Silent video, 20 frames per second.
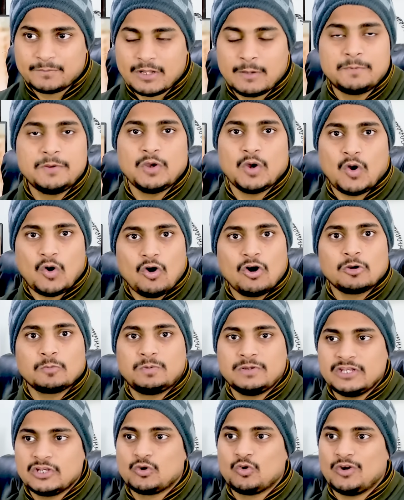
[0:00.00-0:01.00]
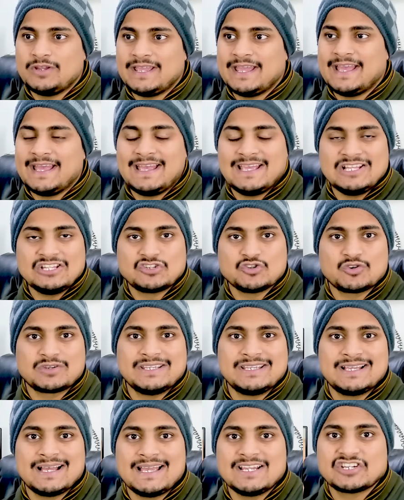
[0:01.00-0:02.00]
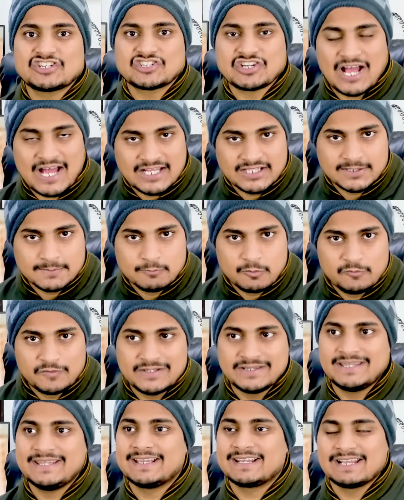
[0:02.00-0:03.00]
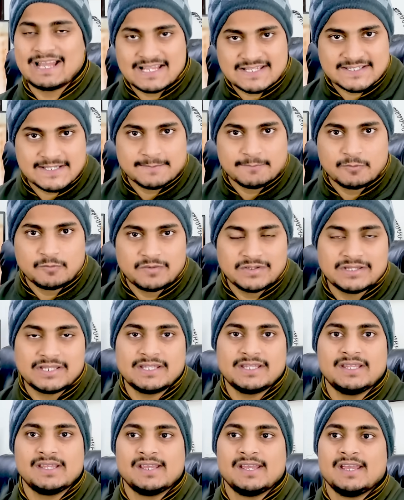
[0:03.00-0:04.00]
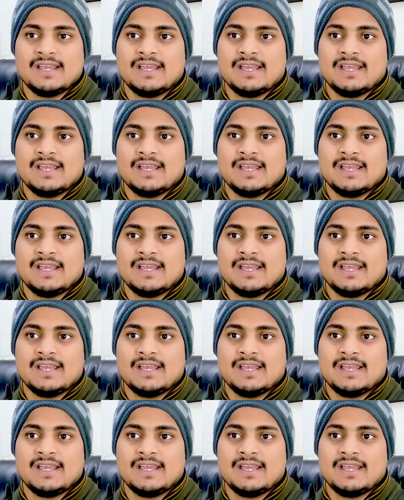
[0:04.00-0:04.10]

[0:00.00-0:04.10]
अभी और भी कोई है जो कि गाइस शांत मूवी थी क्लासिक मूवी थी